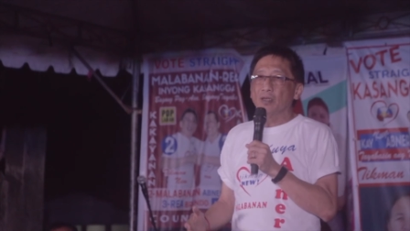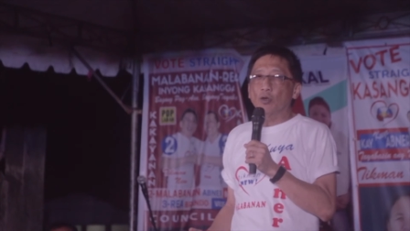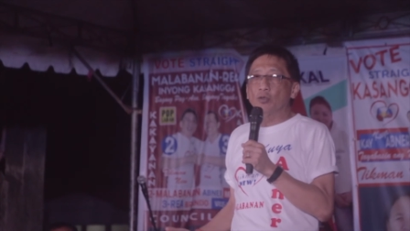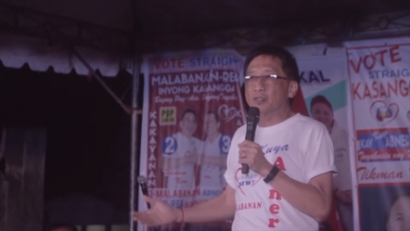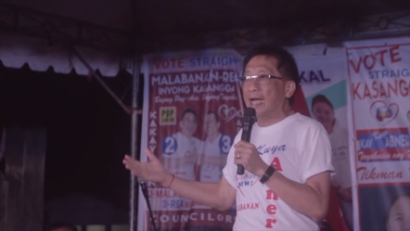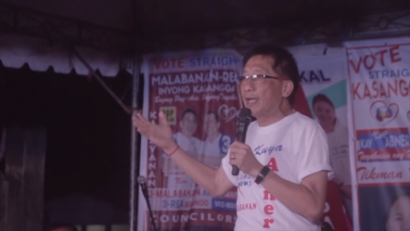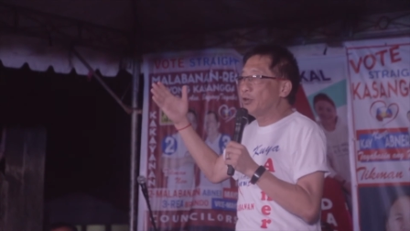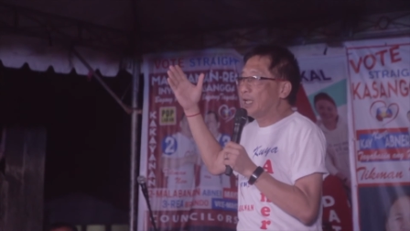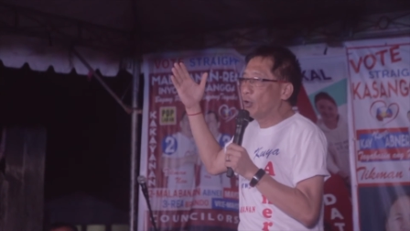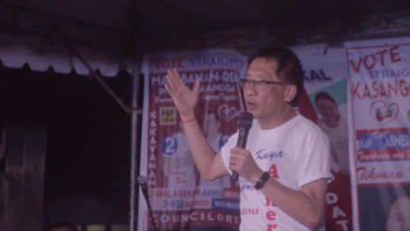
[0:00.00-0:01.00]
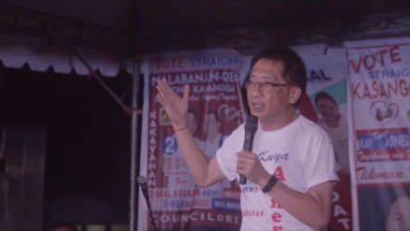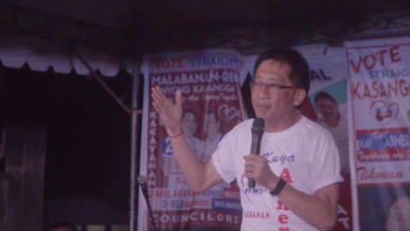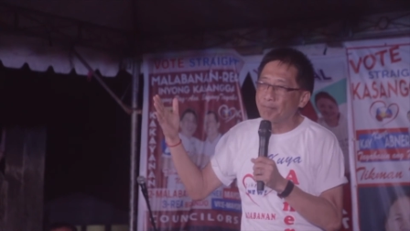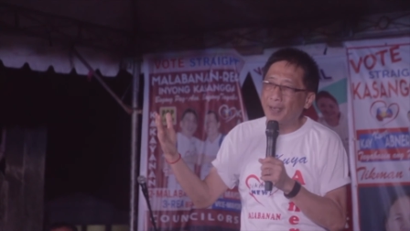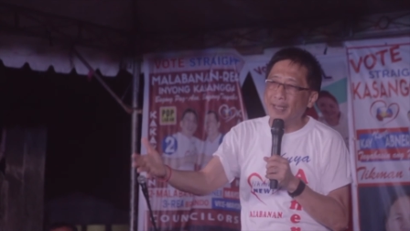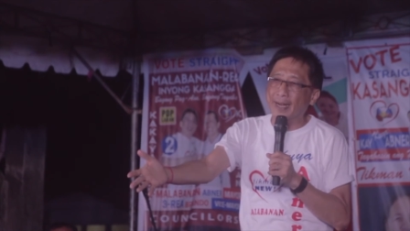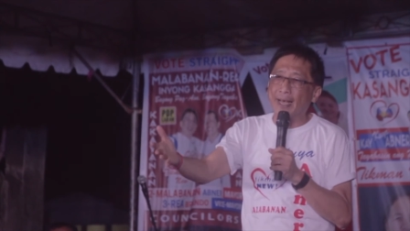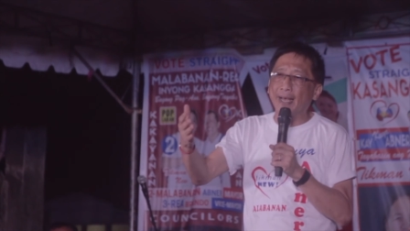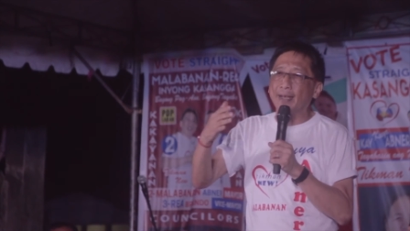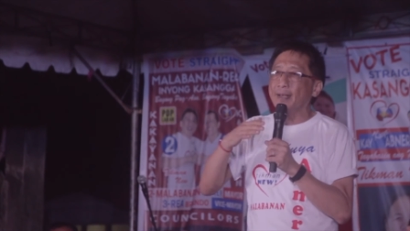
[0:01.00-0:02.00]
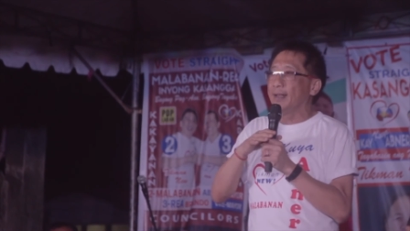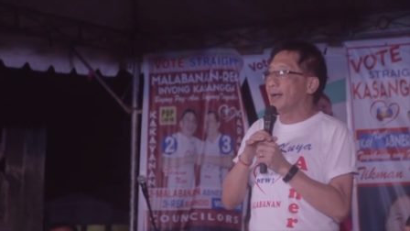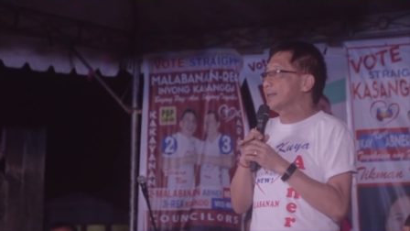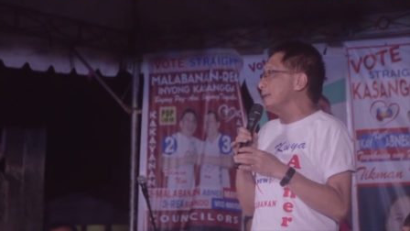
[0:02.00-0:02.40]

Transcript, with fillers: Kung tayo alukin ng pera at